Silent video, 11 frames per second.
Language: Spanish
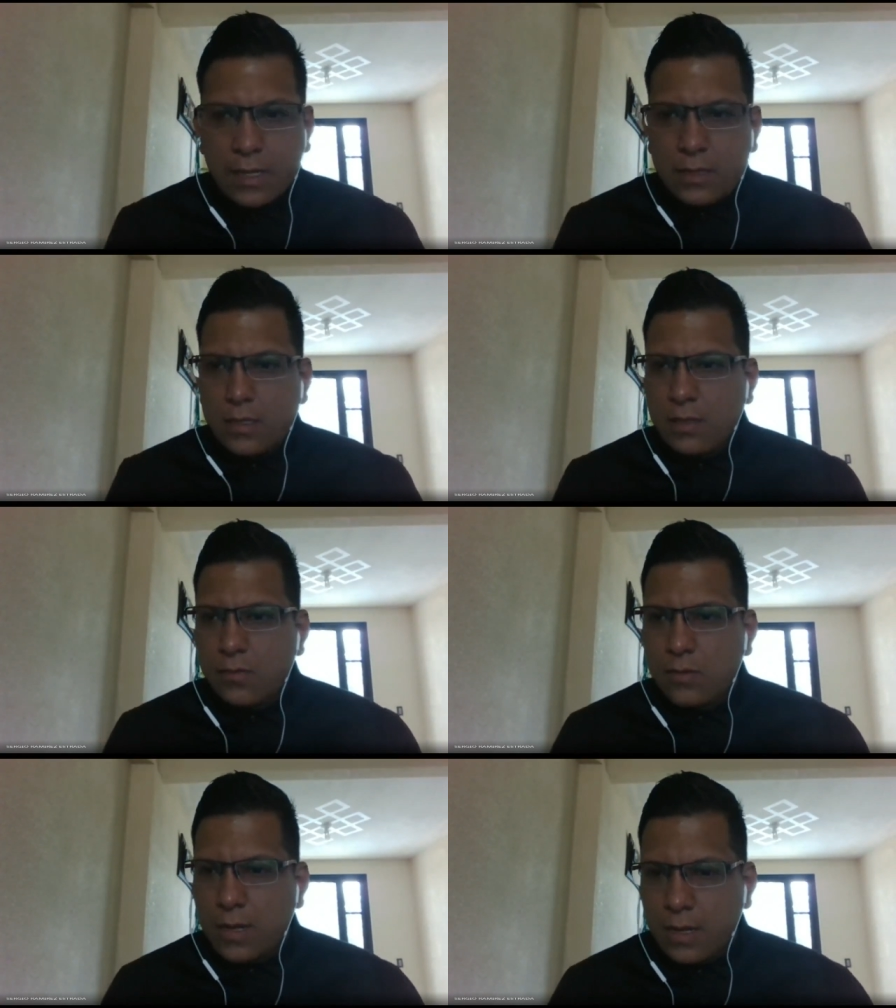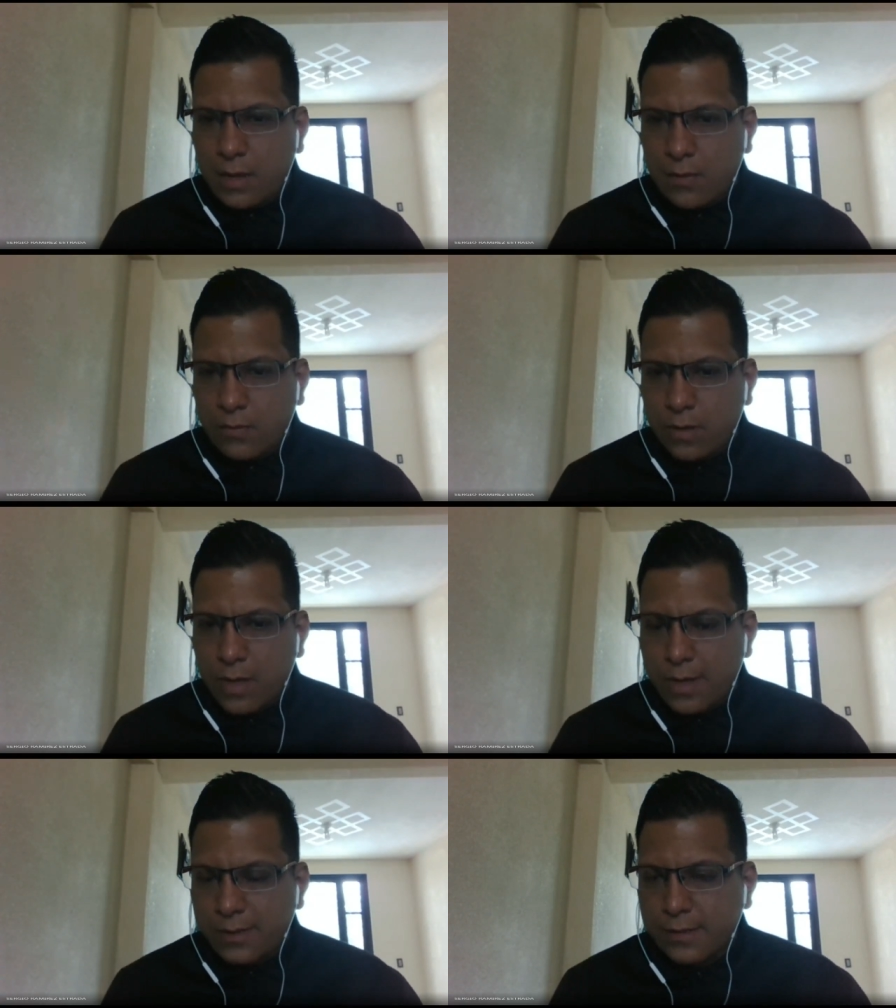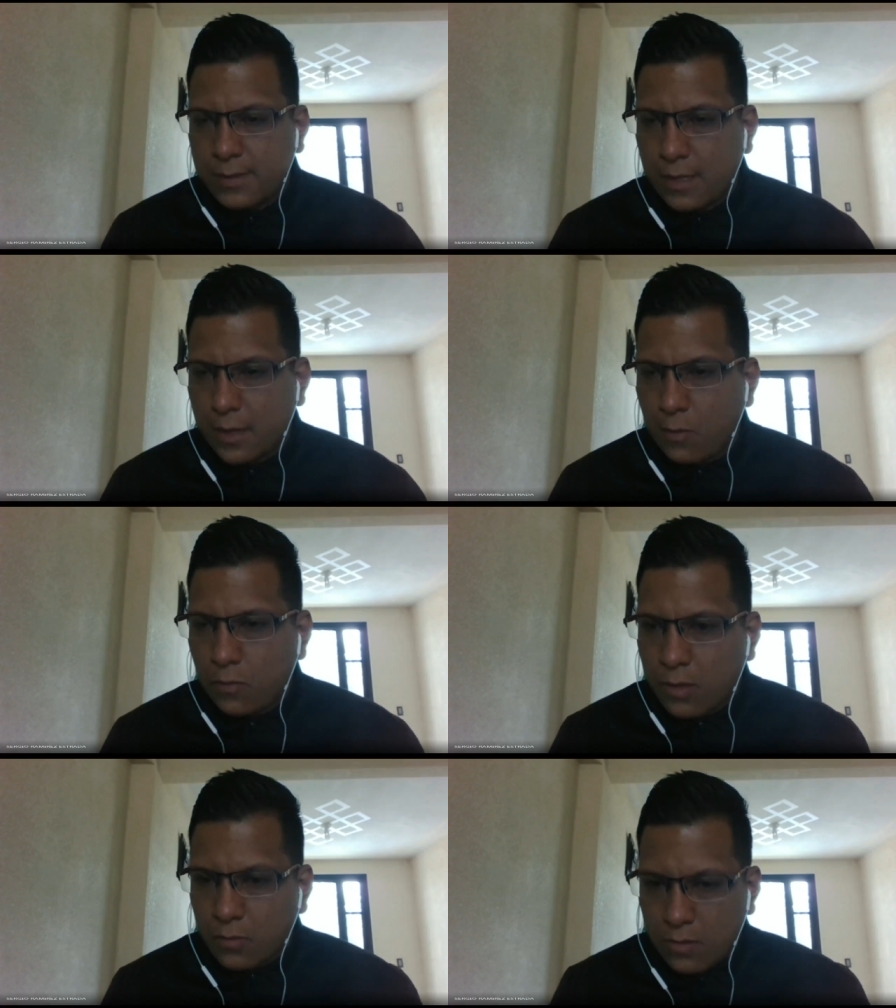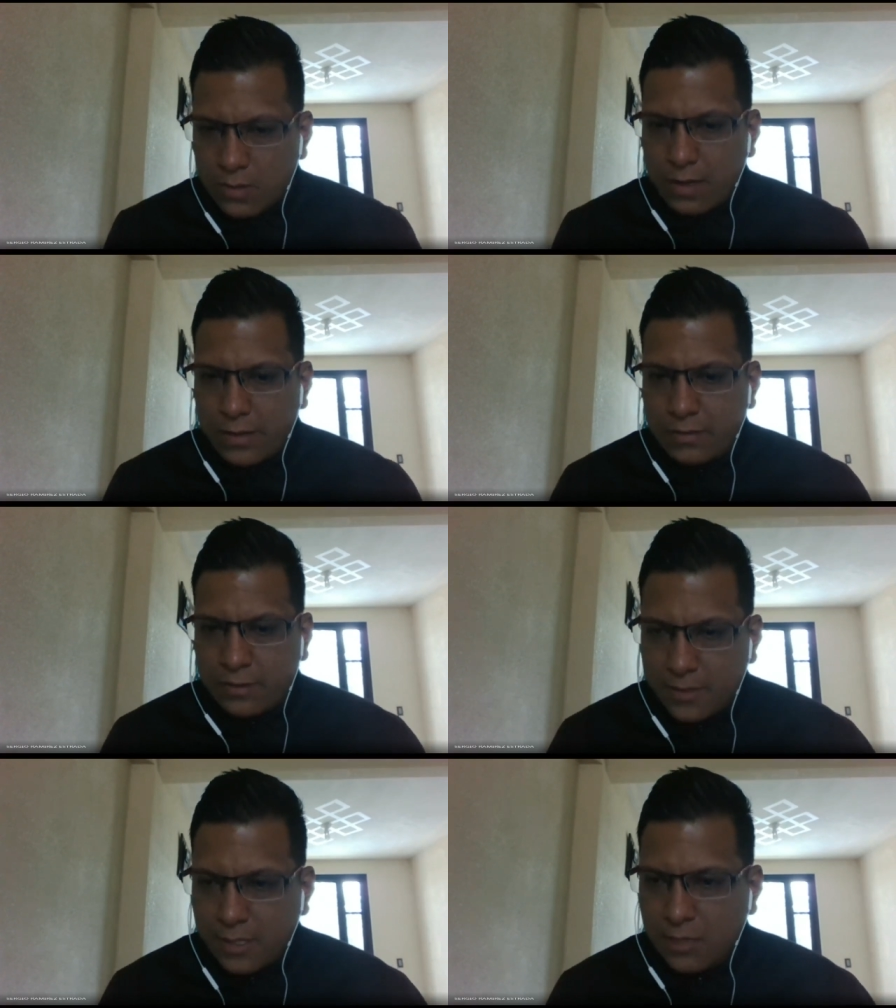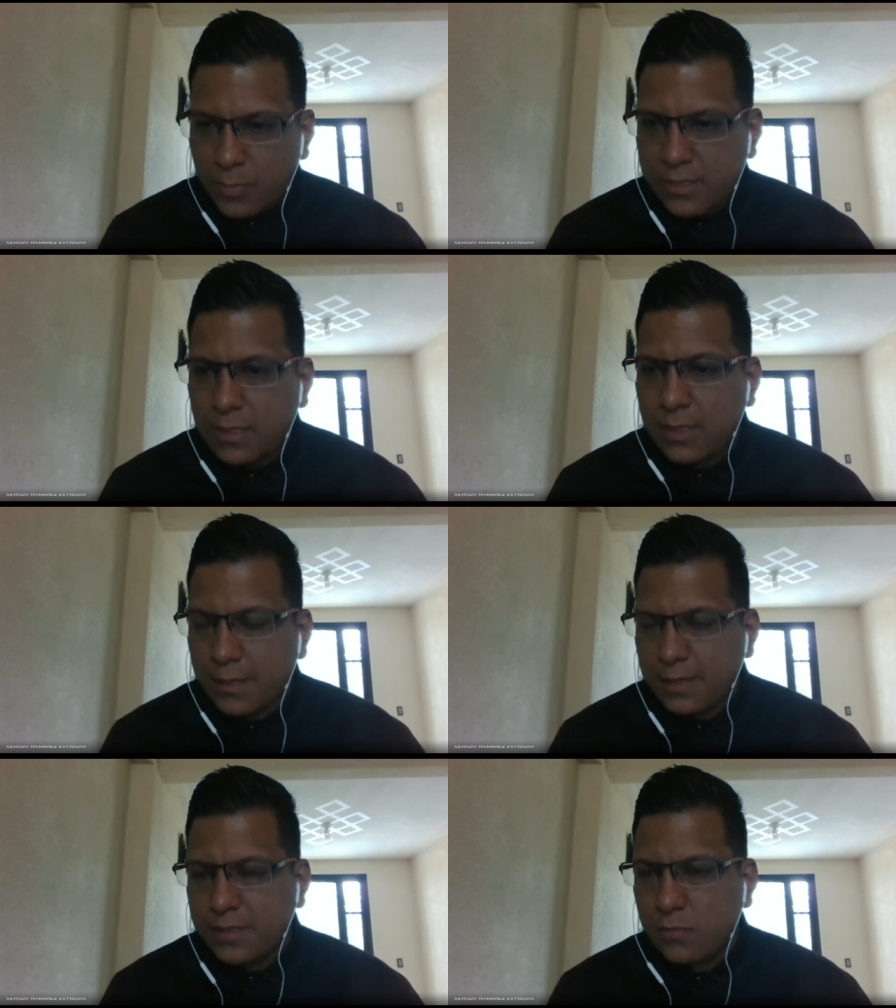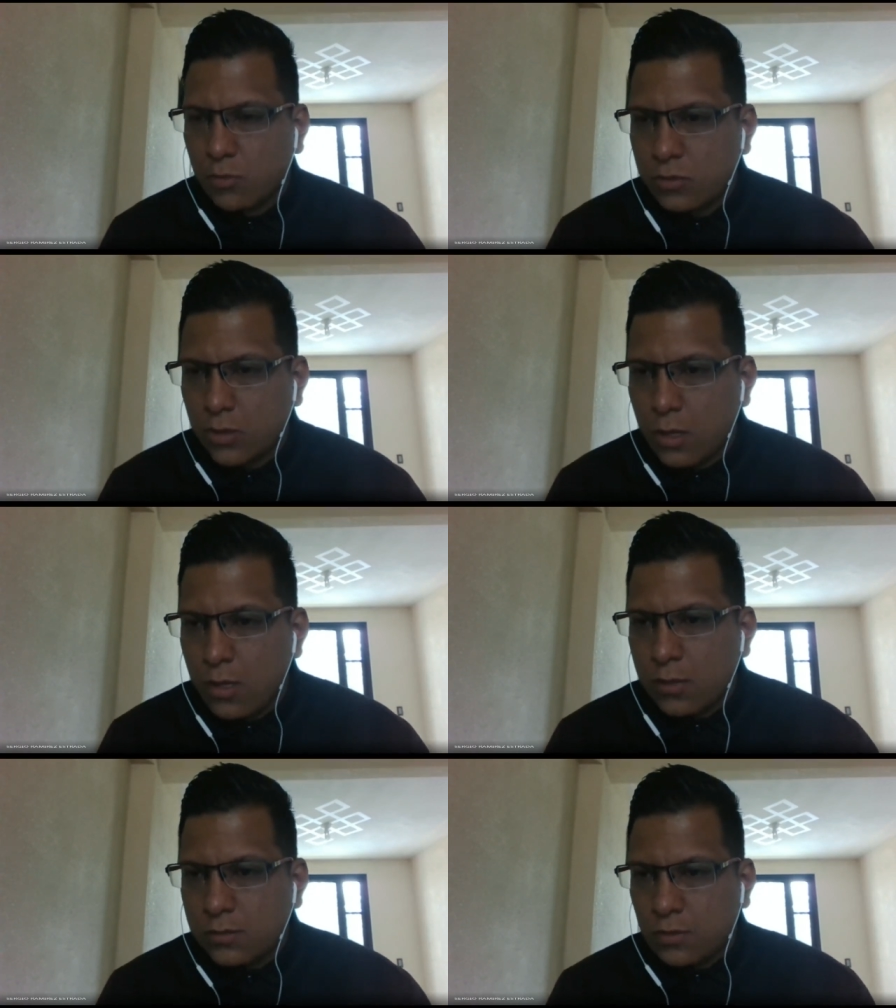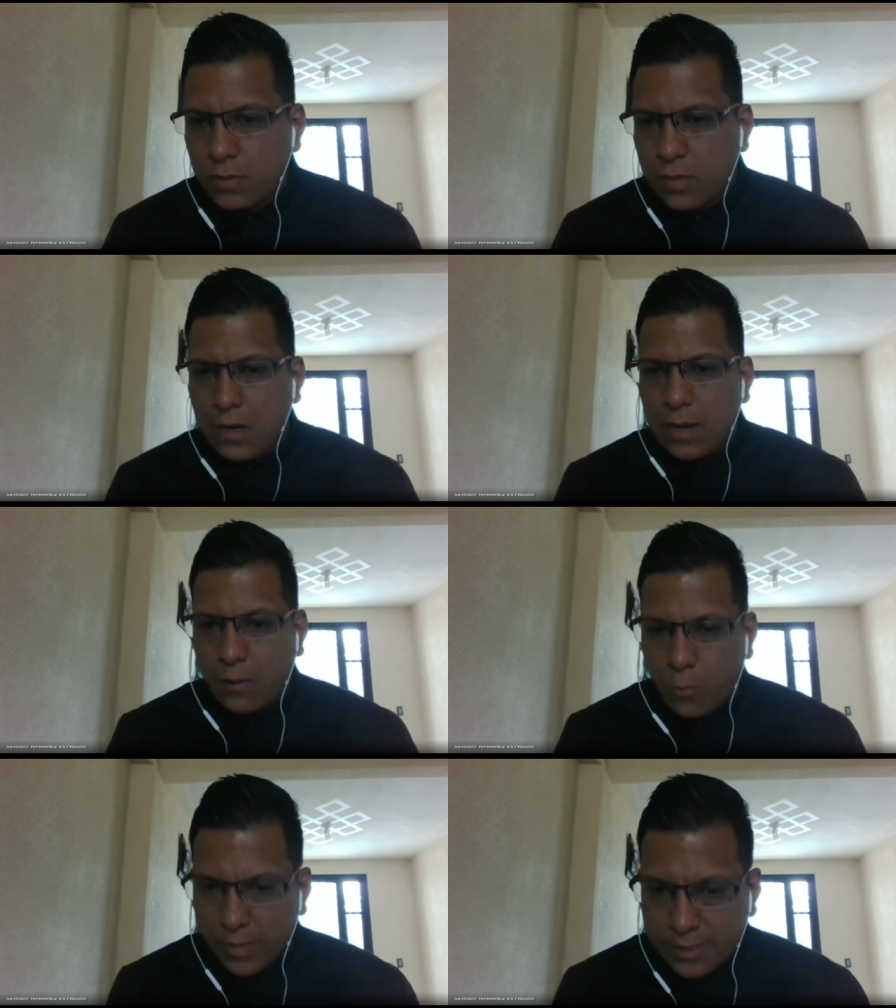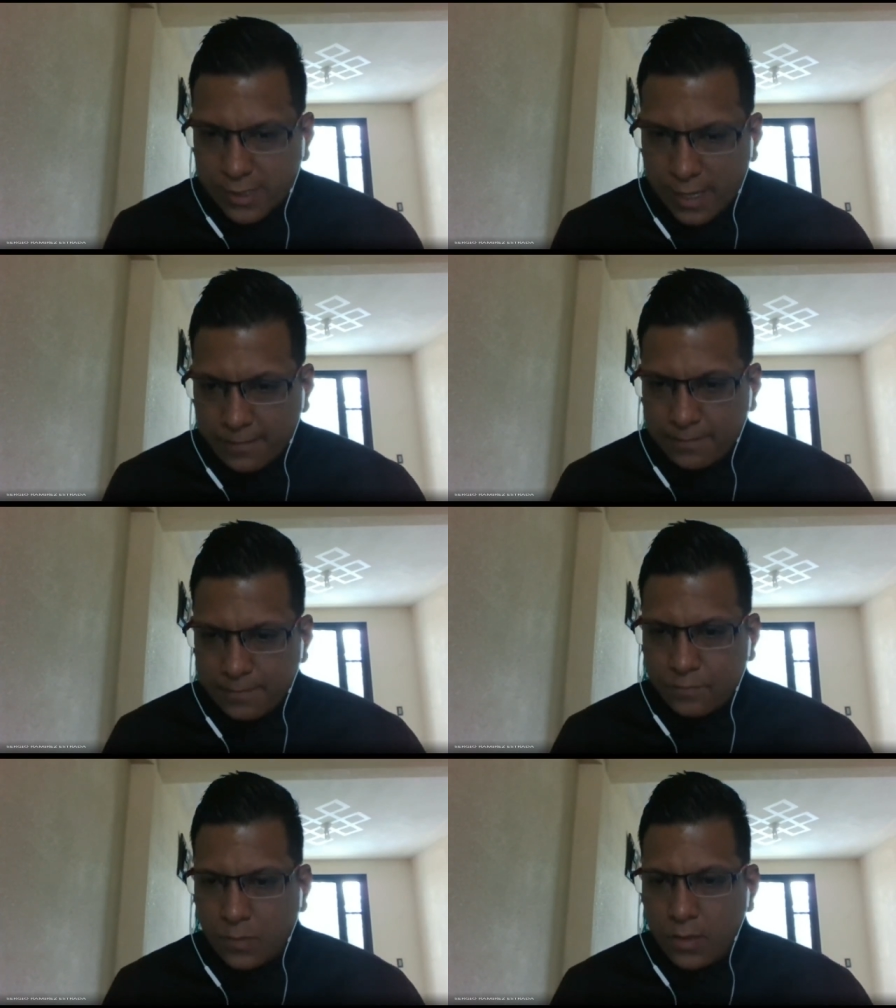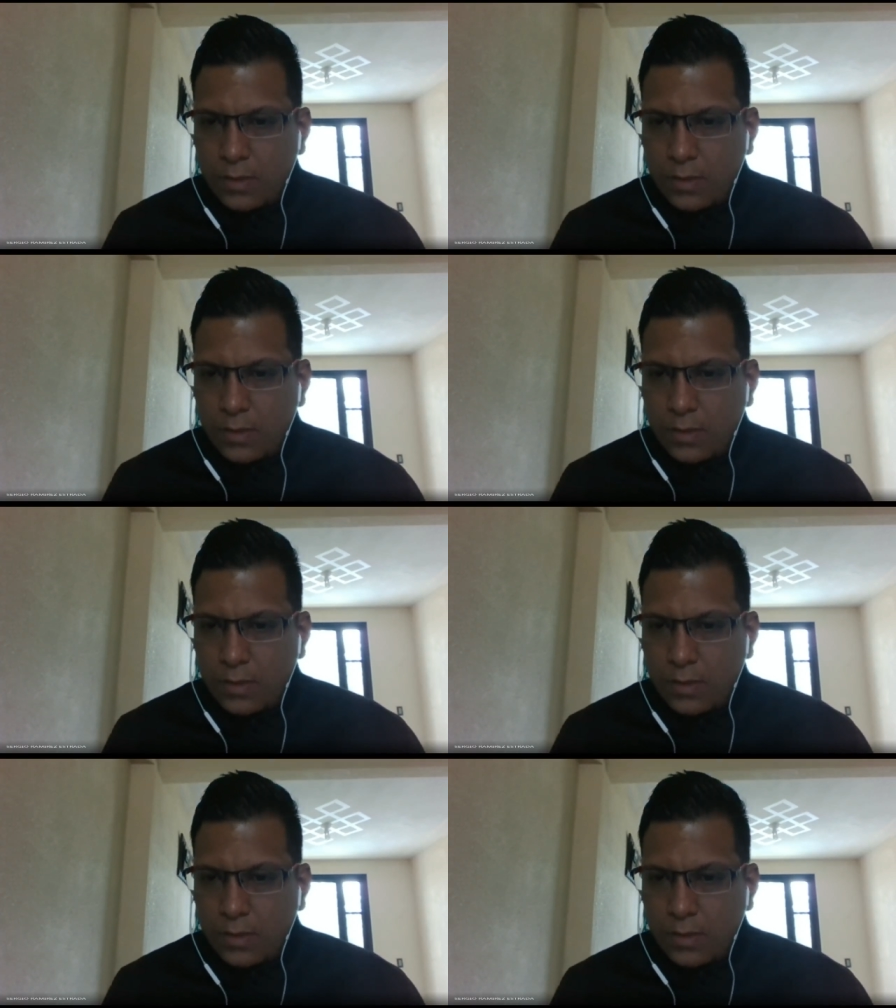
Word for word: ¿Alguien tiene una, una, este, una duda de la actividad pasada que hicimos? sobre la encuesta.